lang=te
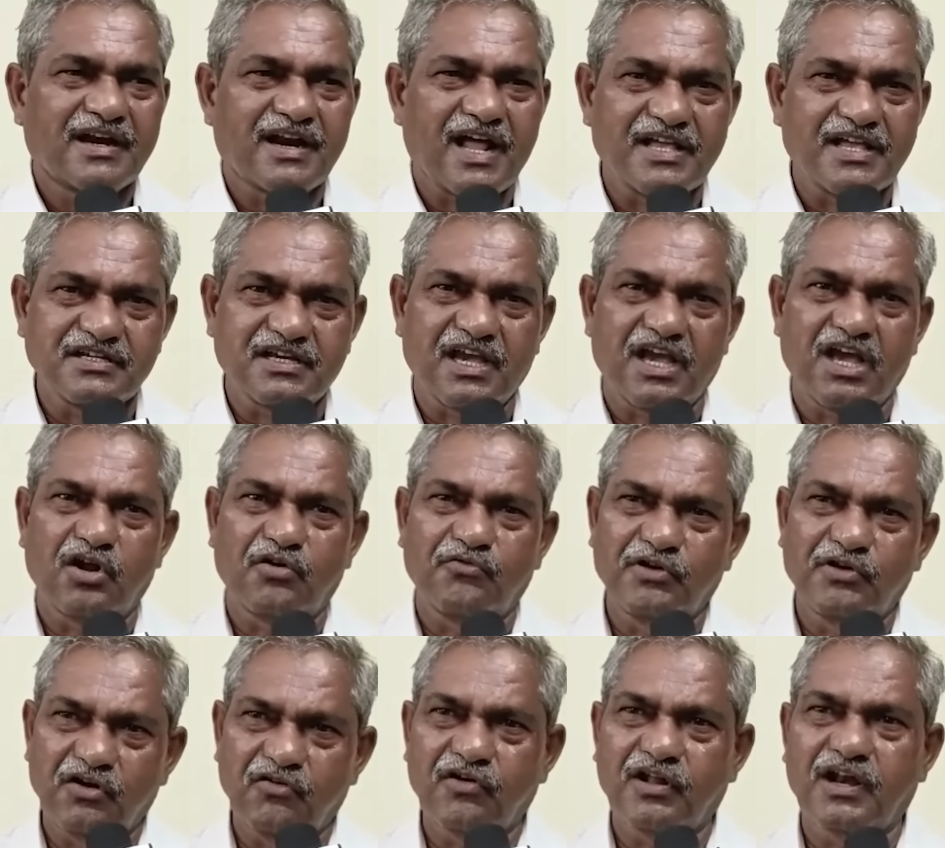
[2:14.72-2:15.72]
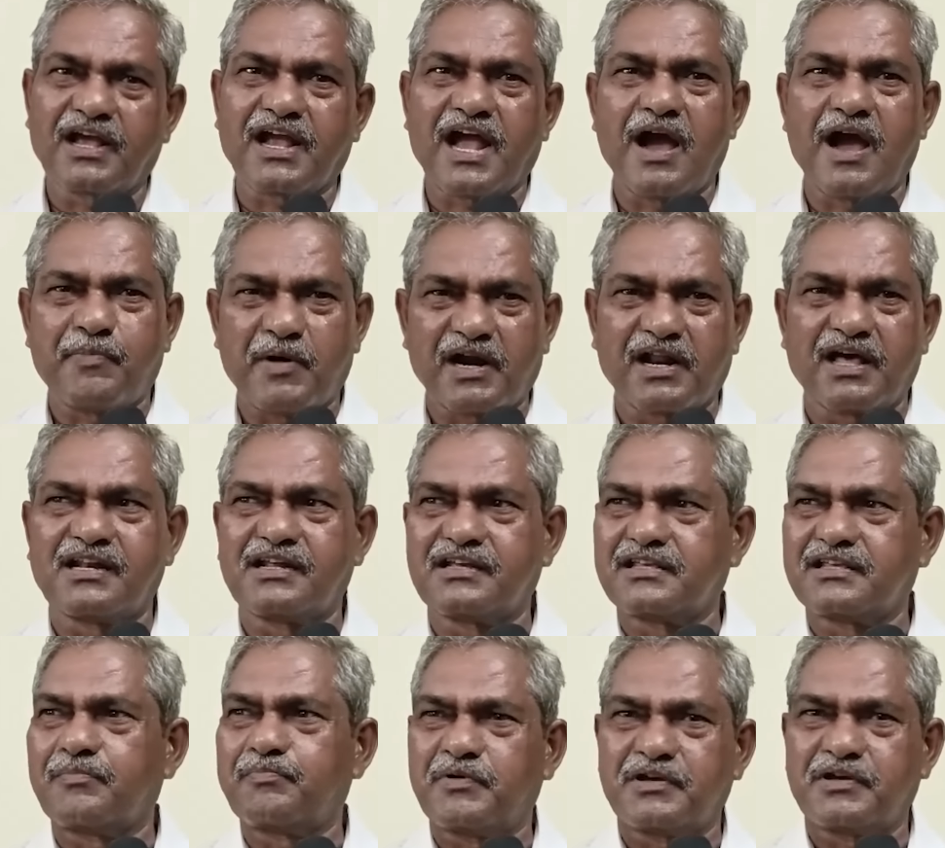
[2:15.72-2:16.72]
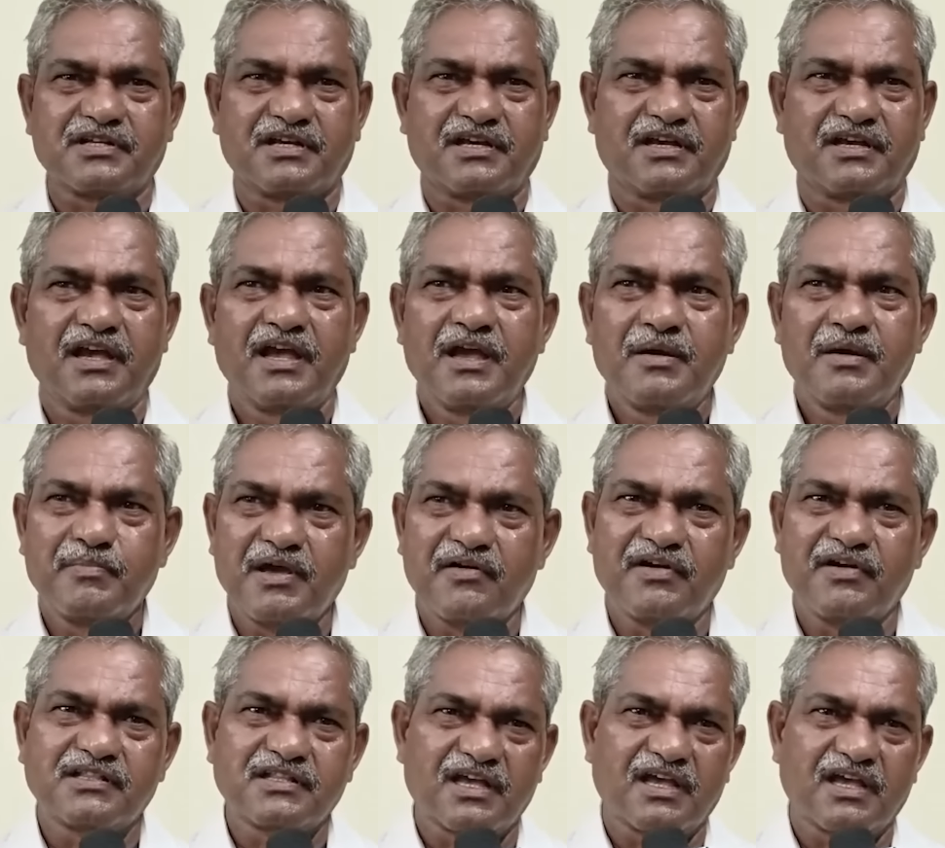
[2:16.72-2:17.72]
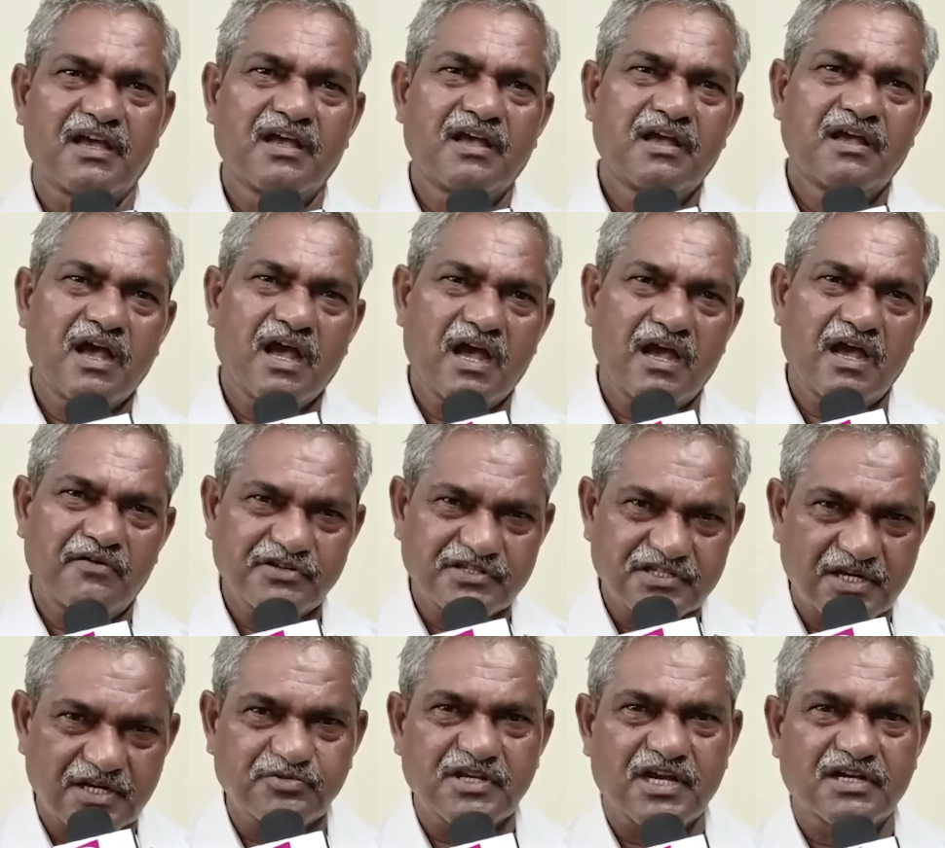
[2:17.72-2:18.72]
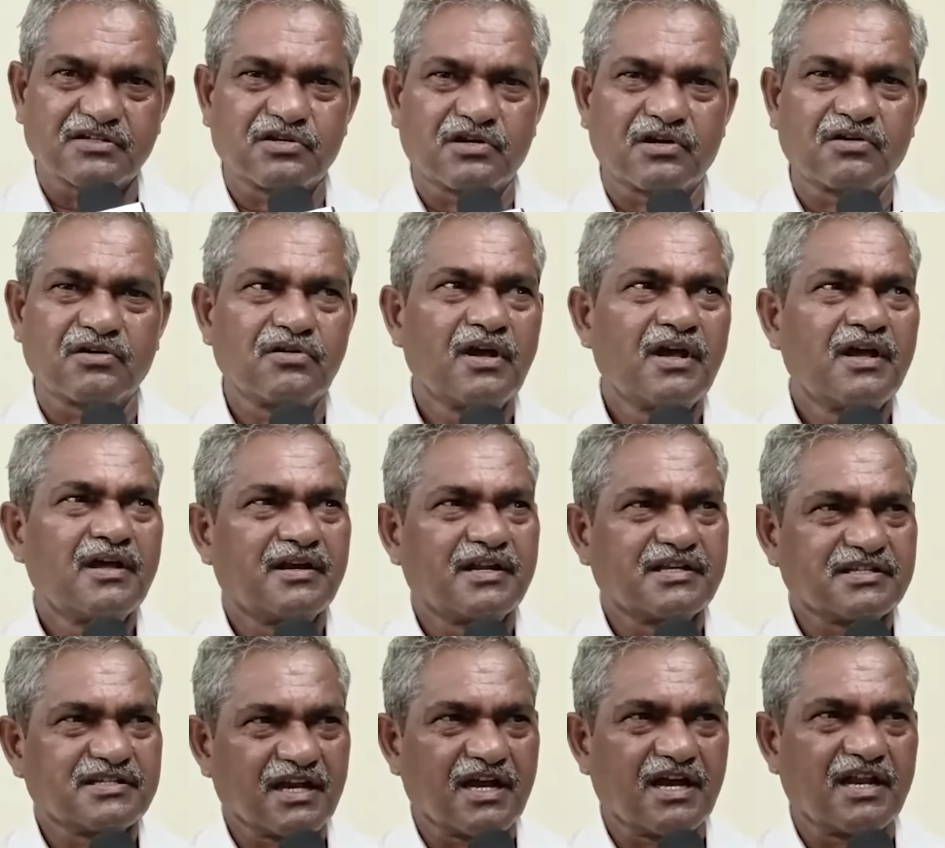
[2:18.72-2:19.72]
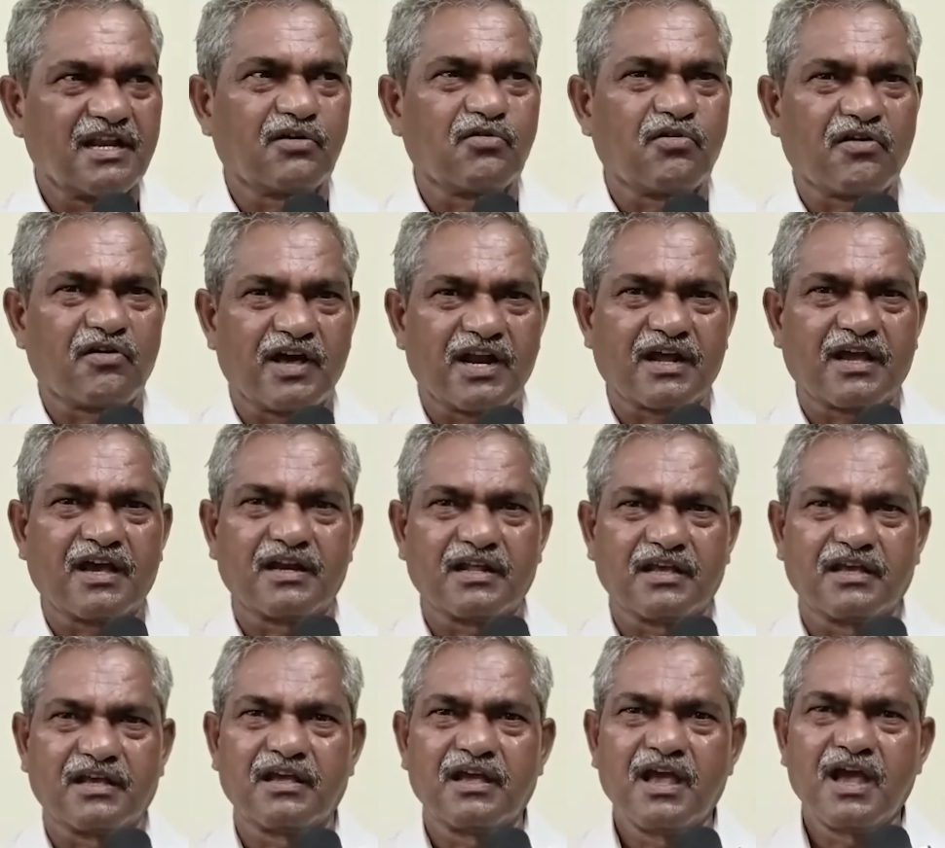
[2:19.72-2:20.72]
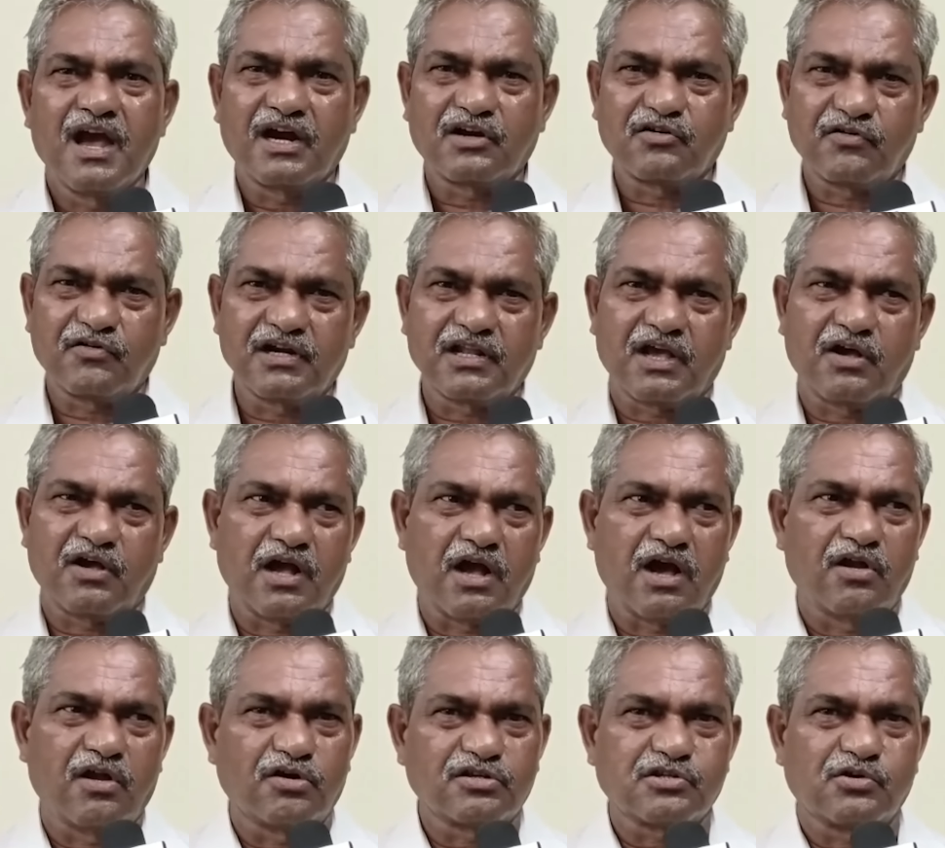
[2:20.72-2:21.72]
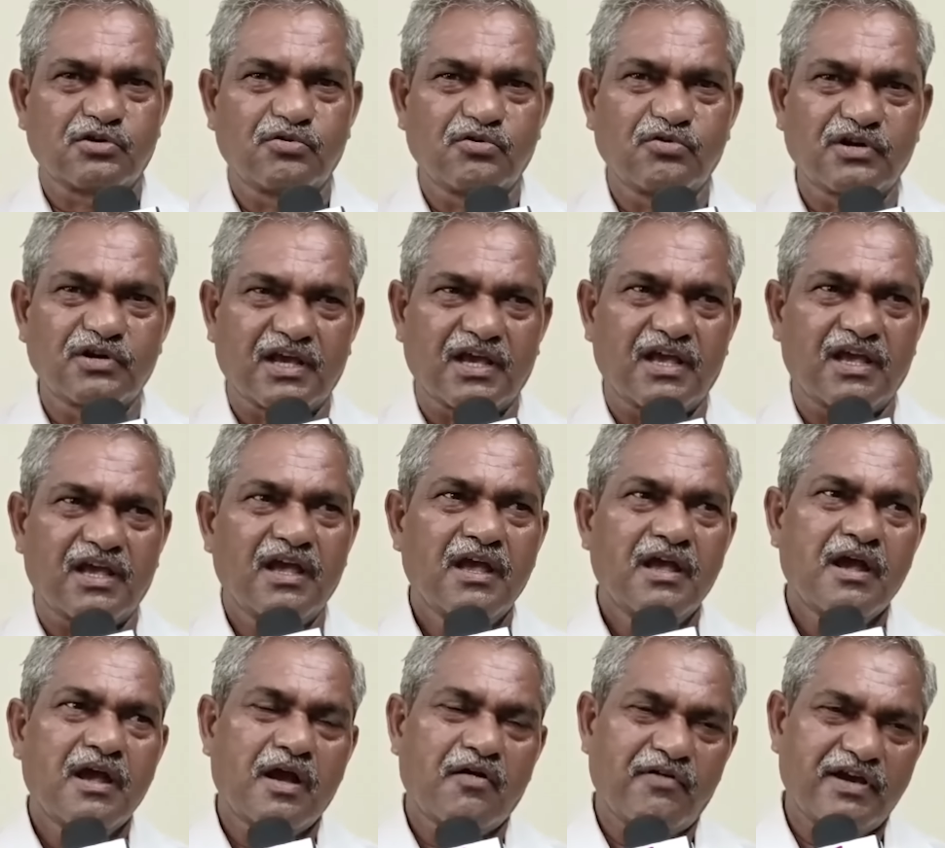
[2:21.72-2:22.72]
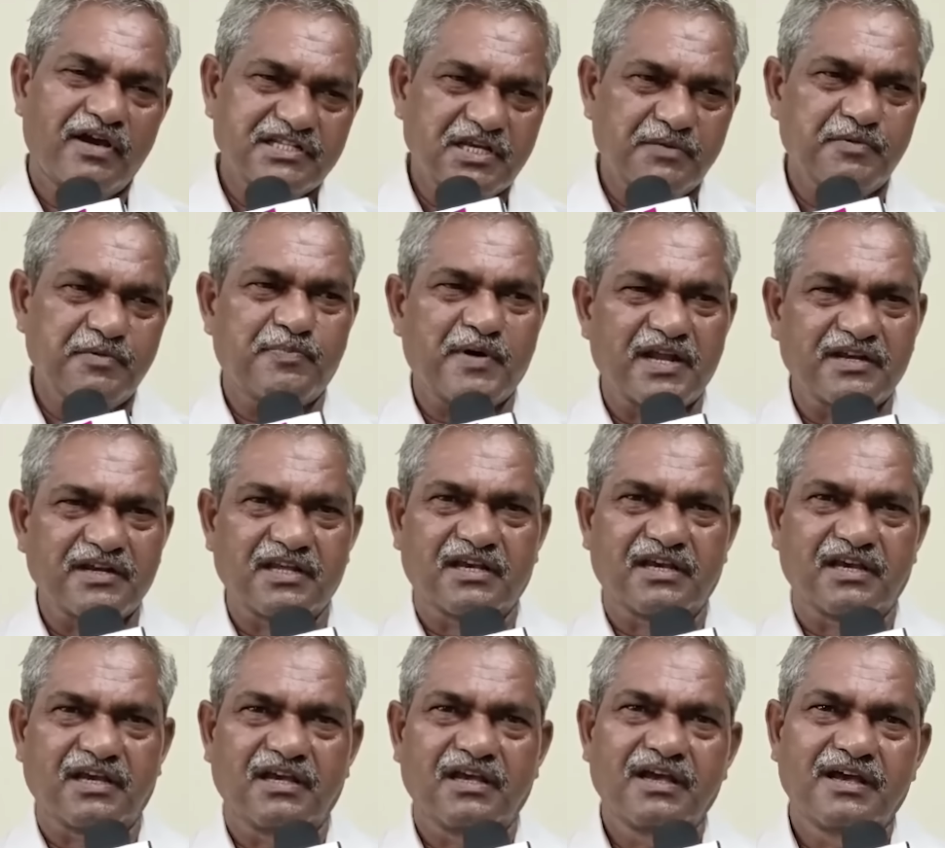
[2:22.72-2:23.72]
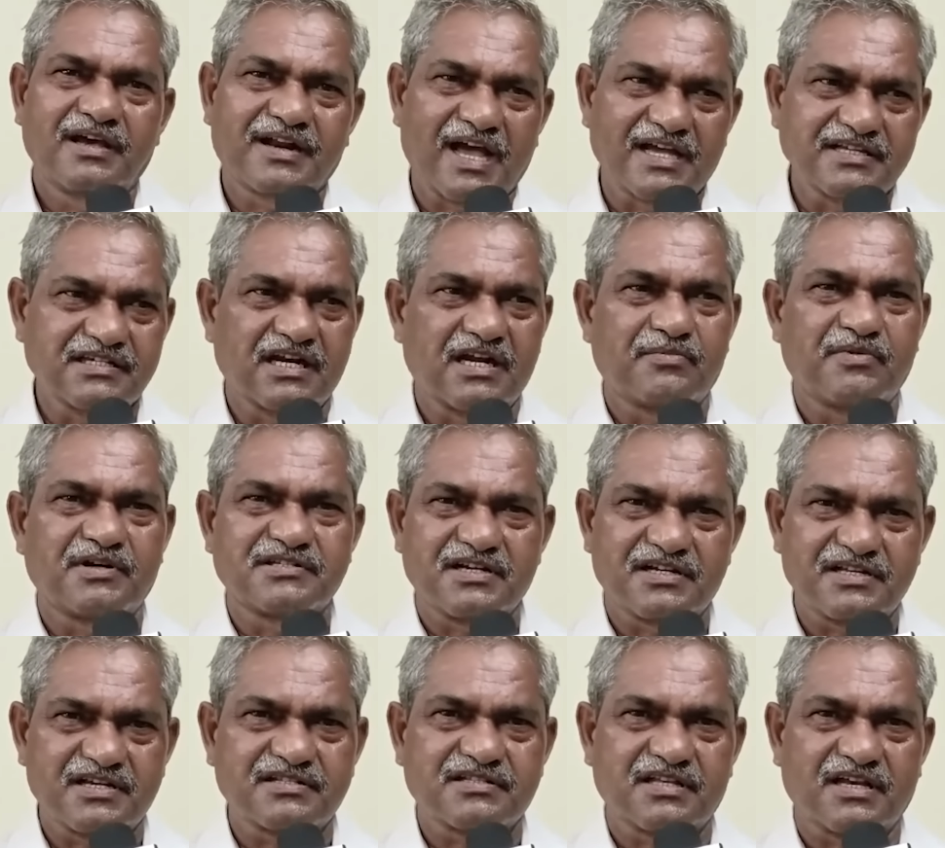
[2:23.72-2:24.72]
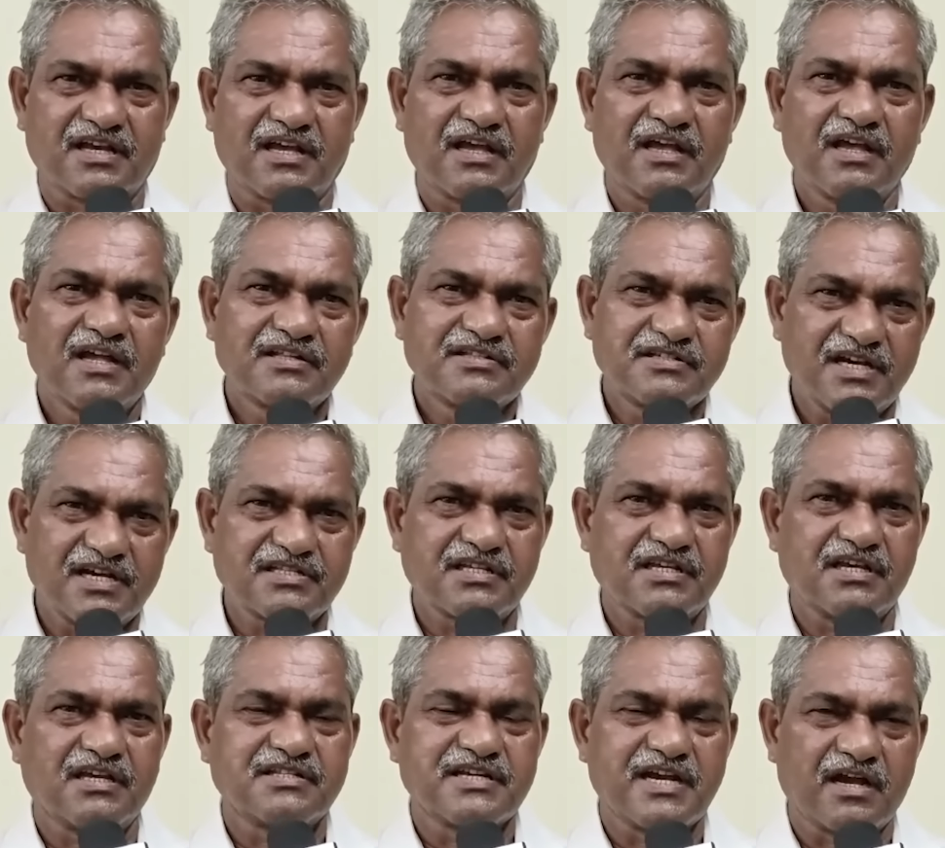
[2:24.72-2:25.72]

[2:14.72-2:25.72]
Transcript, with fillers: రాజకీయాలు విలువల్ని కాపాడాలని చెప్పేసి మేమైతే విజ్ఞప్తి చేస్తున్నాం నిజంగా నీకు ఒకవేళ కానీ అటువంటి ఆలోచన ఉండుంటే ఆ వైసీపీ పార్టీకి రాజీనామా చేసేస్తే చేసి